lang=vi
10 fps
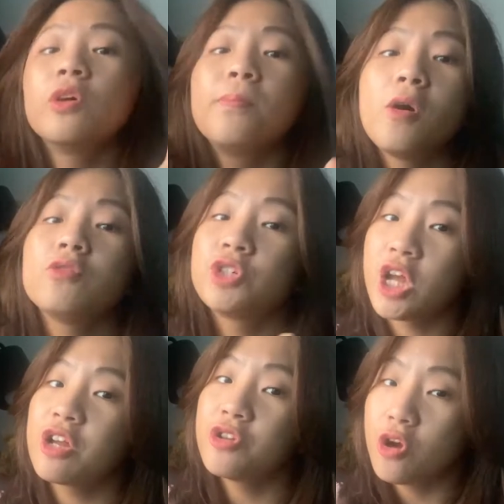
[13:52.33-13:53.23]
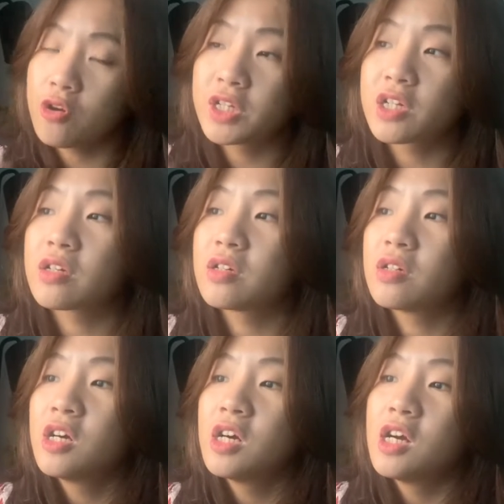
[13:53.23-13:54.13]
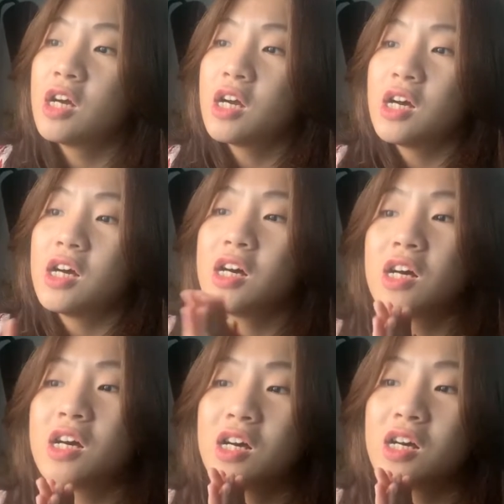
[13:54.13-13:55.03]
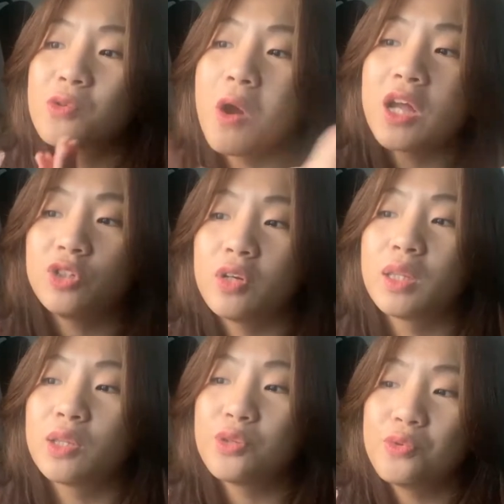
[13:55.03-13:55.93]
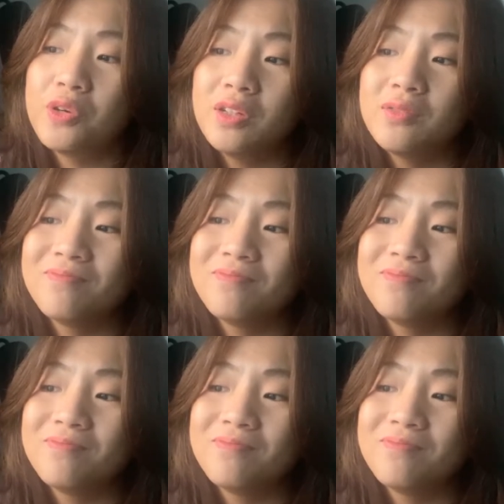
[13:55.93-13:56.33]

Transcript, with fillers: The Bold Shaped Daughter à, của Andrea Stewart